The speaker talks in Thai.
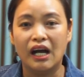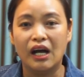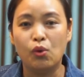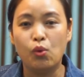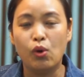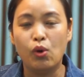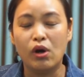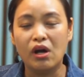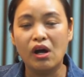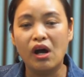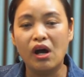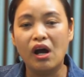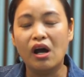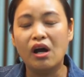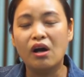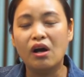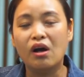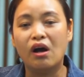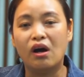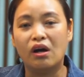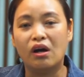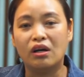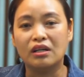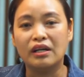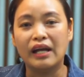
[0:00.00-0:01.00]
หัวข้อข
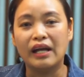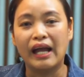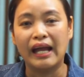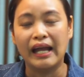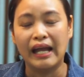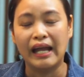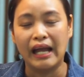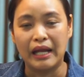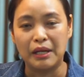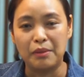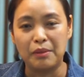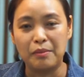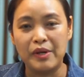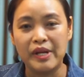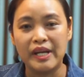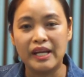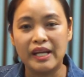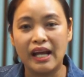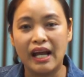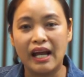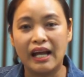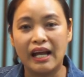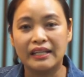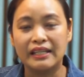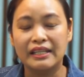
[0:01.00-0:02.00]
องอาหารอเมริ
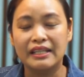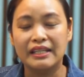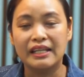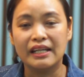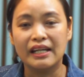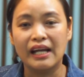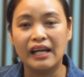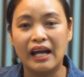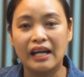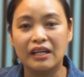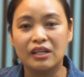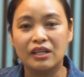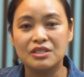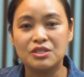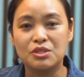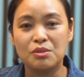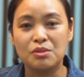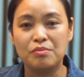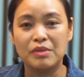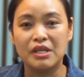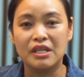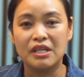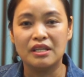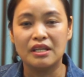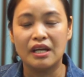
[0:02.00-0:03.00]
กานี้นะคะก็จะ
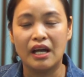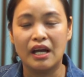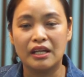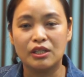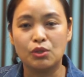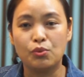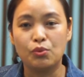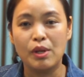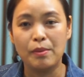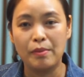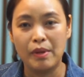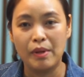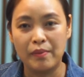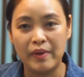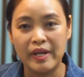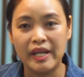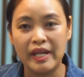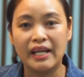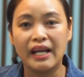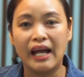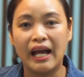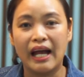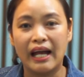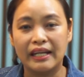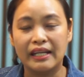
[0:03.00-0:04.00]
มีทวีปอเมริ
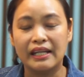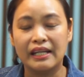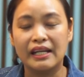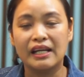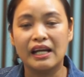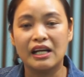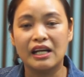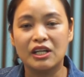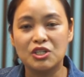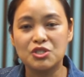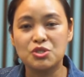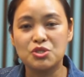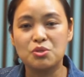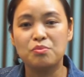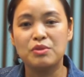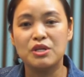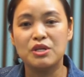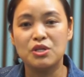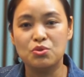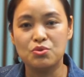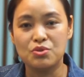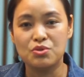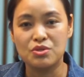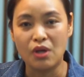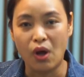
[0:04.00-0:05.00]
กาเนี่ยนะคะก็จะมี
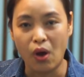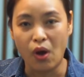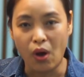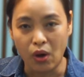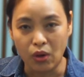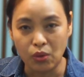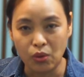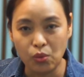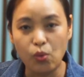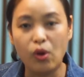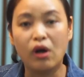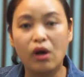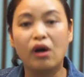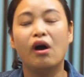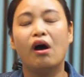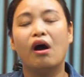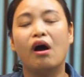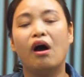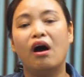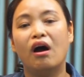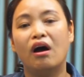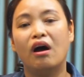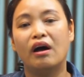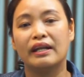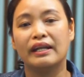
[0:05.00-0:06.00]
อยู่ 2 หัวข้
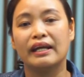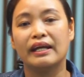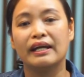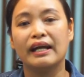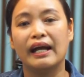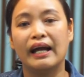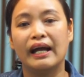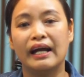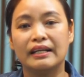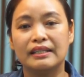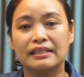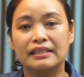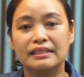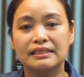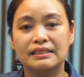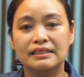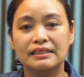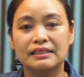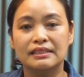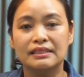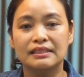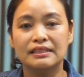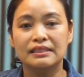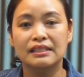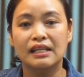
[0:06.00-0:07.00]
อนะคะ ก็
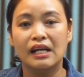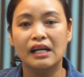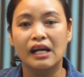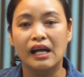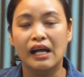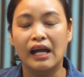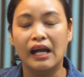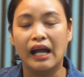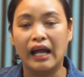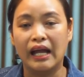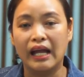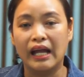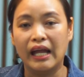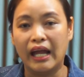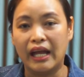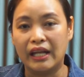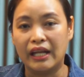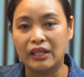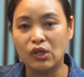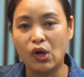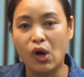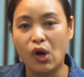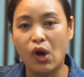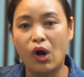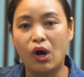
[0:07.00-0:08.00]
คืออาหาร
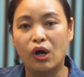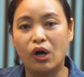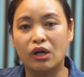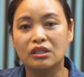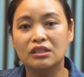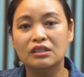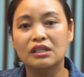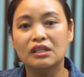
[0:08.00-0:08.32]
ของ